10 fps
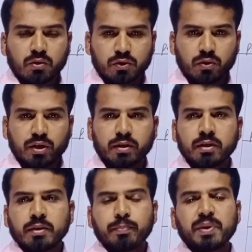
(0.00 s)
सॉरी
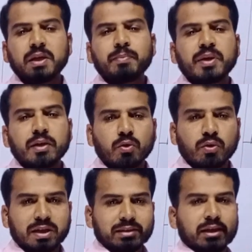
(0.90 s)
प्रीपेड को
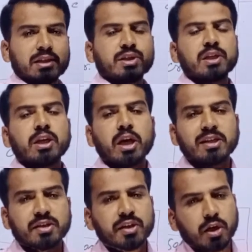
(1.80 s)
एज ए इनिशली
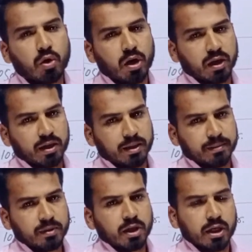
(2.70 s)
एसेट रिकॉर्ड करें
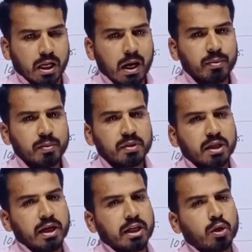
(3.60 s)
ना भी
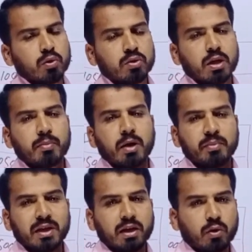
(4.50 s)
बताया गया तो तब
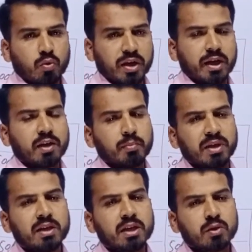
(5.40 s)
हमने अगर कोई हिंट
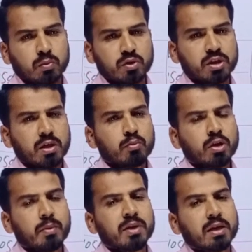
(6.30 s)
मिल रहा है तो उसी के
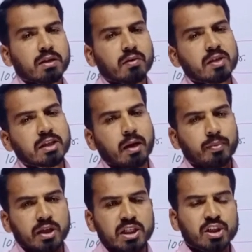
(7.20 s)
मुताबिक अदरवाइज़ आप
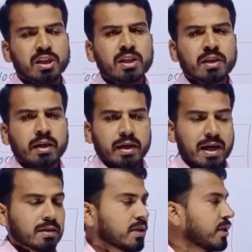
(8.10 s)
इनिशली
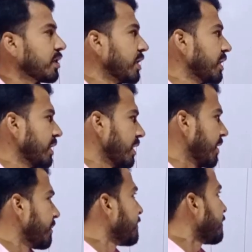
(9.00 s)
एसेट ट्रीट करें